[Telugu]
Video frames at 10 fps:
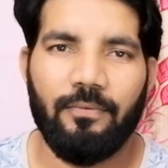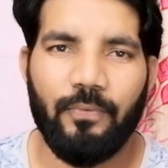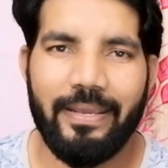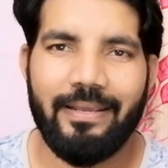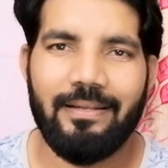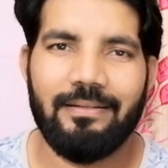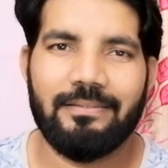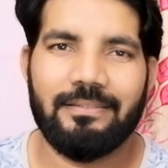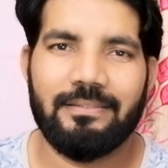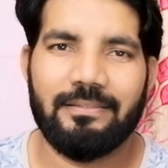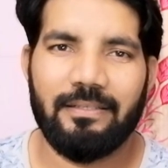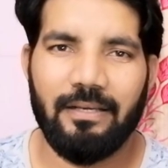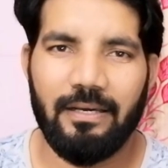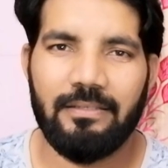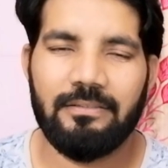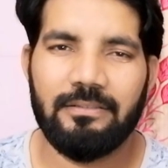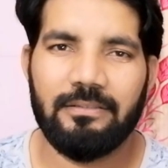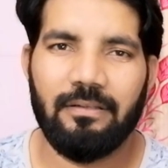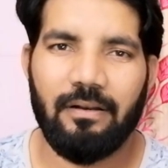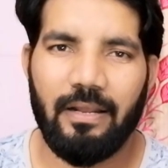వెహికల్స్ గన్స్
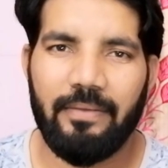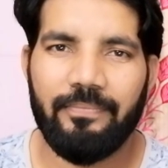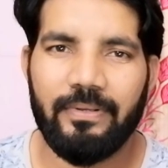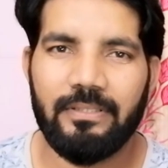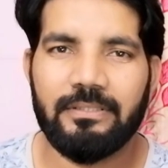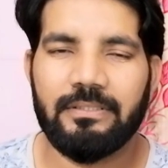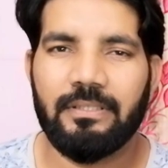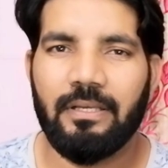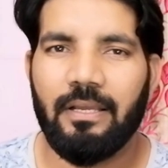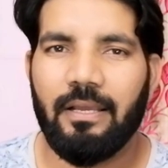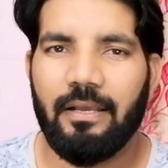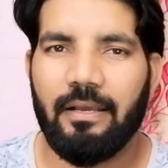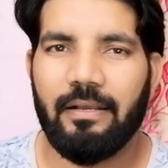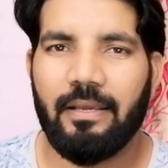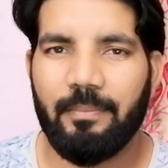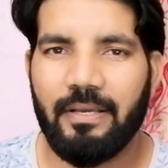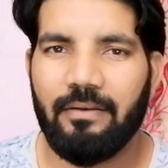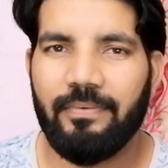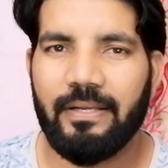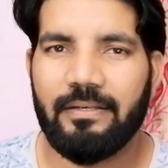రైఫిల్స్ అండ్
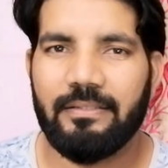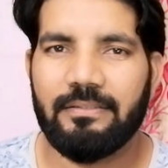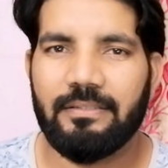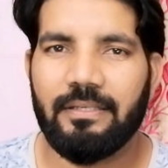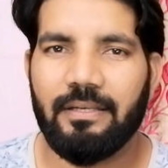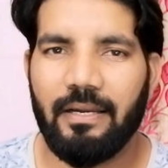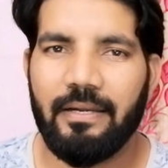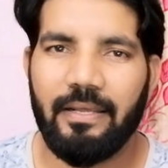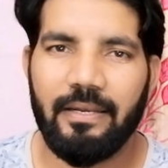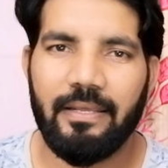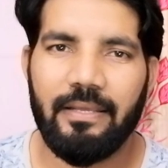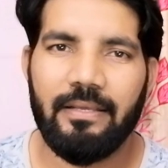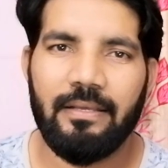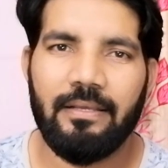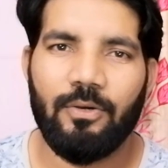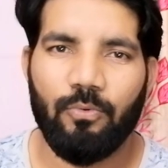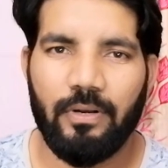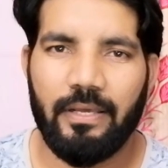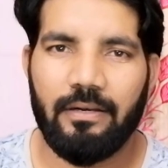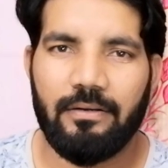కెమికల్ ఫ్యాక్టరీస్ ఇట్లాంటివన్నీ
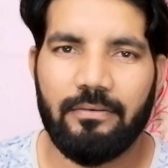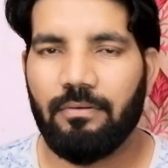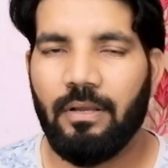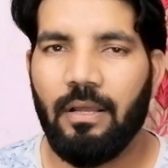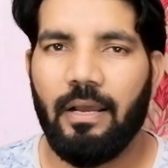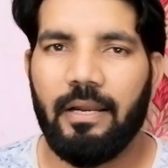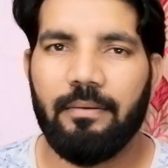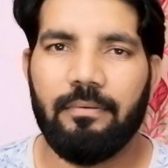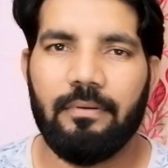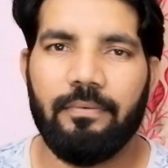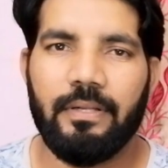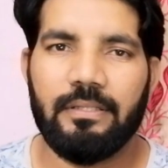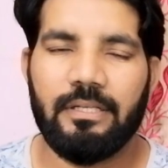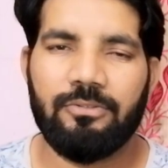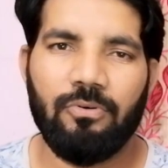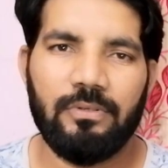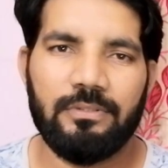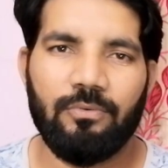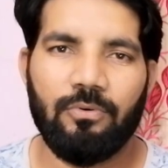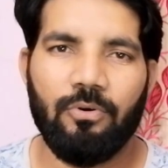ఉన్నాయి అన్నట్టు అండ్ వీళ్ళు
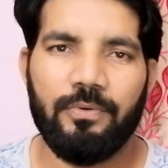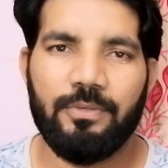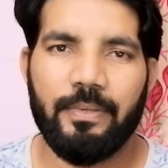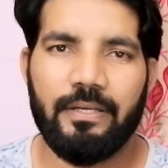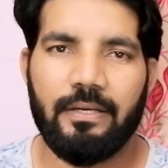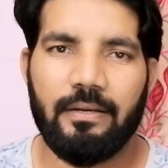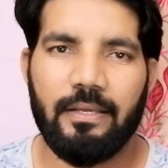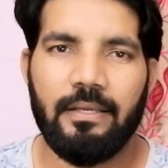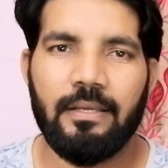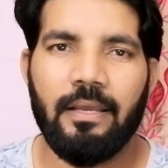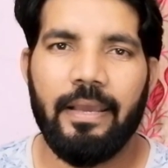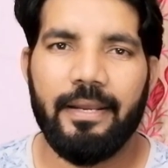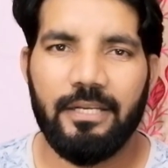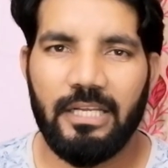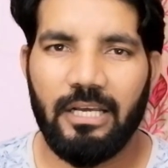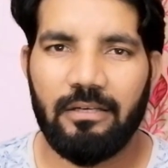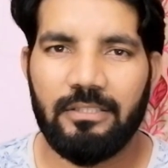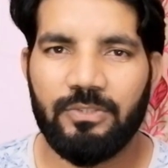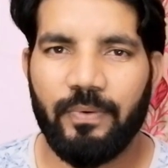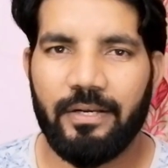తెలుసుకోవాల్సిన ఇంకో విషయం ఏంటంటే ఇండియన్
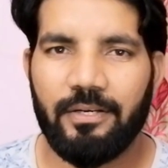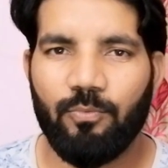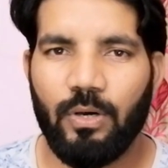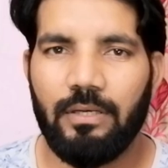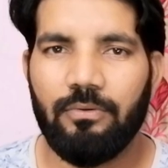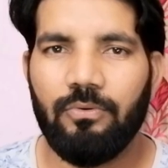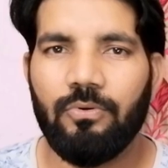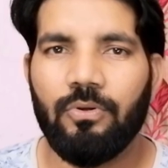ఆర్డినెన్స్ ఫ్యాక్టరీ వాళ్ళు